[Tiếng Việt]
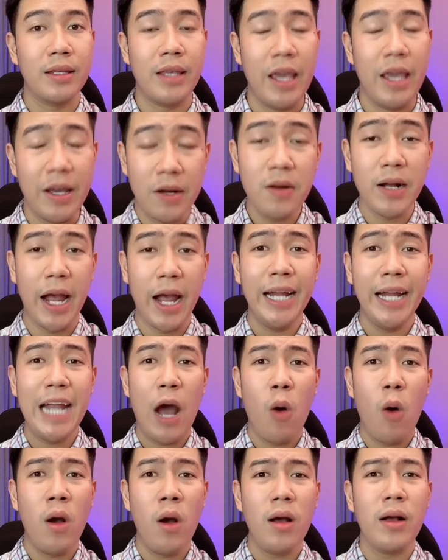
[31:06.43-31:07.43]
Chị cứ nghĩ
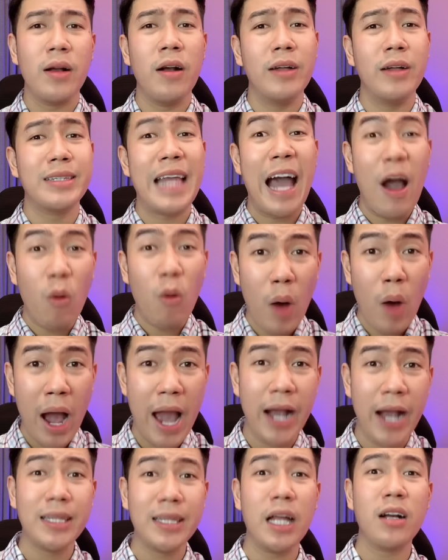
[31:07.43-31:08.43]
đâu á Người ta ở
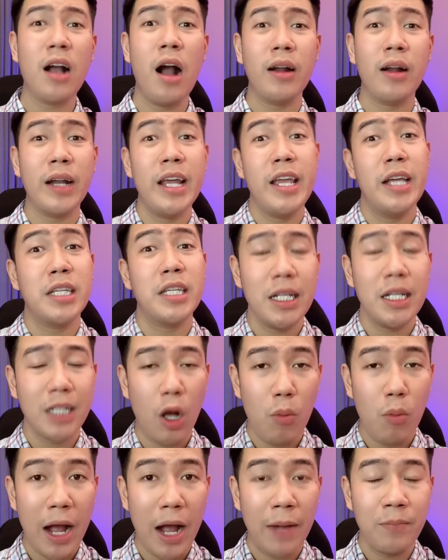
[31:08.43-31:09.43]
ngoài người ta cần đi vệ sinh
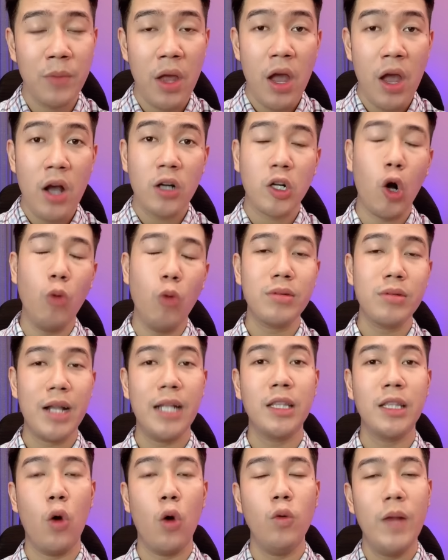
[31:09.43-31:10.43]
không à Cũng
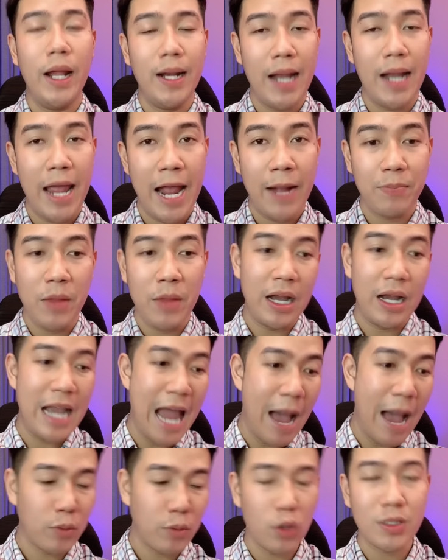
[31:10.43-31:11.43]
tranh thủ lẹ lẹ
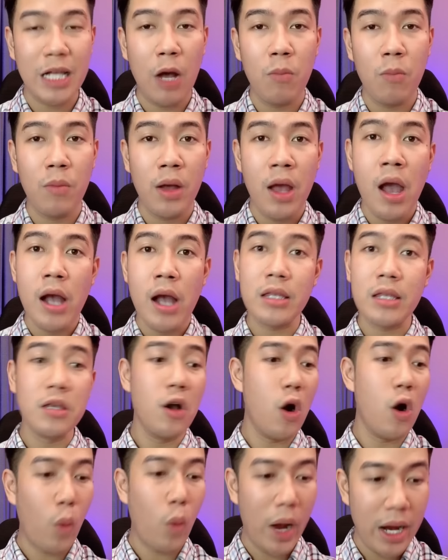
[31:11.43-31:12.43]
Làm cho xong
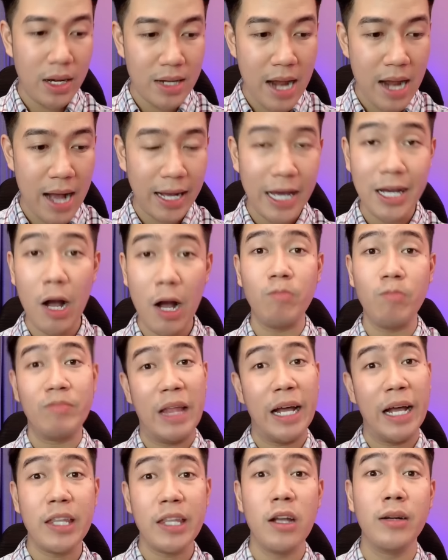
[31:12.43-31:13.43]
Vừa quay ra cái không
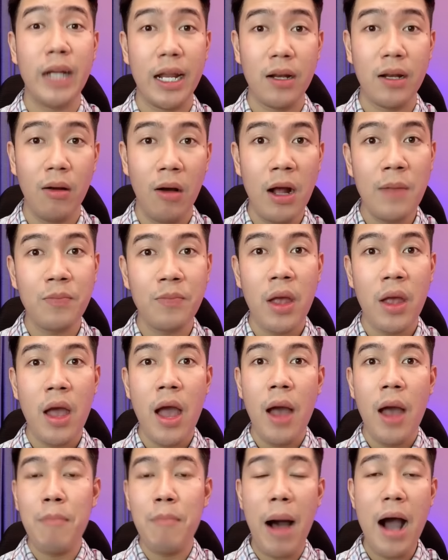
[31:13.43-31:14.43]
thấy cái chân này nữa
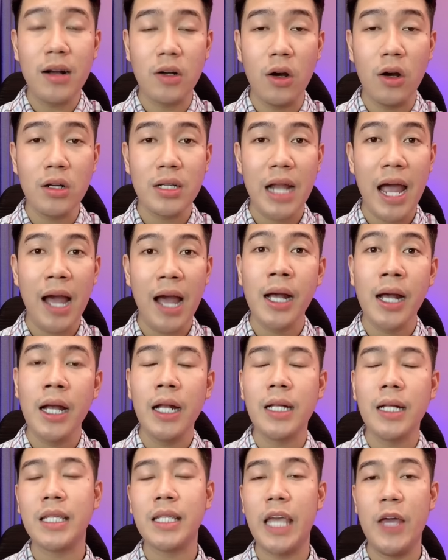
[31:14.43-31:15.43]
Mở cửa ra
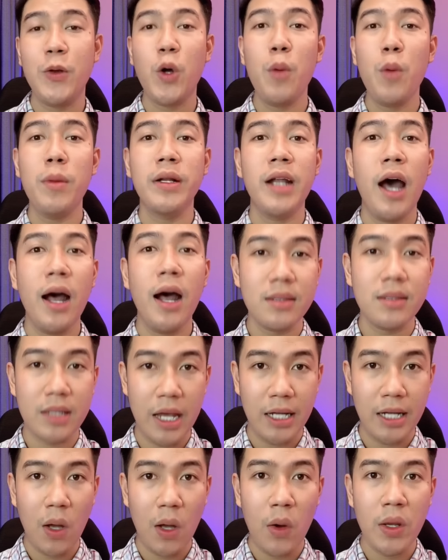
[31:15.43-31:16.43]
Chỉ có mình ơn
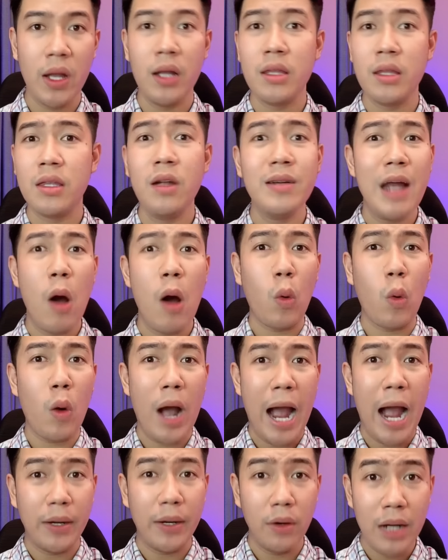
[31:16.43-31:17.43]
chị thôi Chứ đâu có
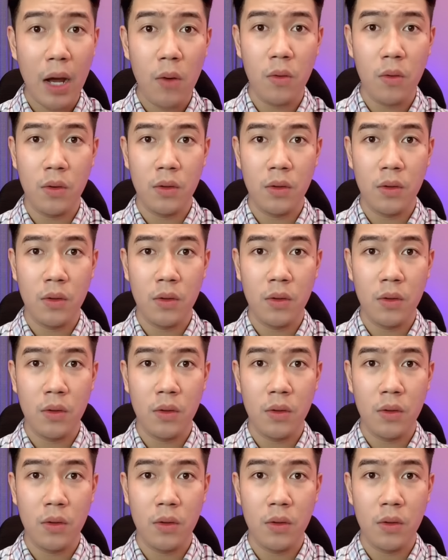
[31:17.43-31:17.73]
ai nữa đâu